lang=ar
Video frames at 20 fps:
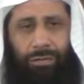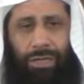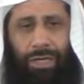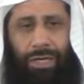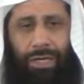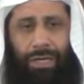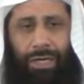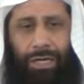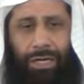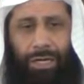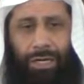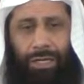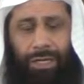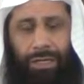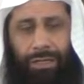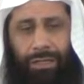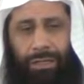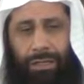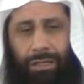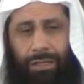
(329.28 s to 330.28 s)

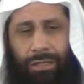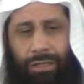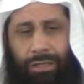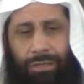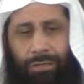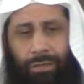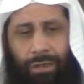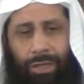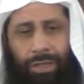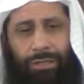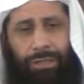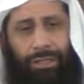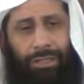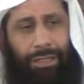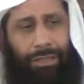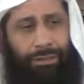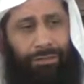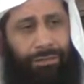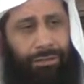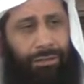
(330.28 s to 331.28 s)
آه،
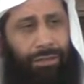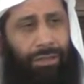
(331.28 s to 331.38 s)
وقضية